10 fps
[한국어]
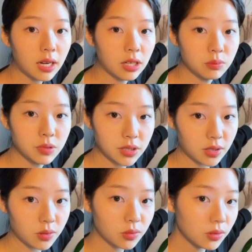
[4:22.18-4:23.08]
안
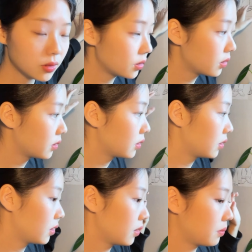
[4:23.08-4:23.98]
움직이고,
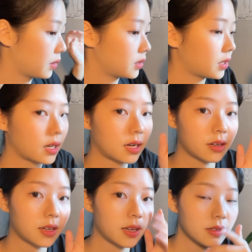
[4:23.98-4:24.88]
네, 제가
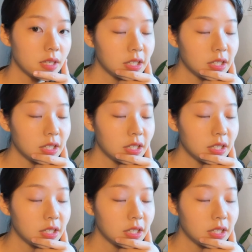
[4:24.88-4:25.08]
이렇게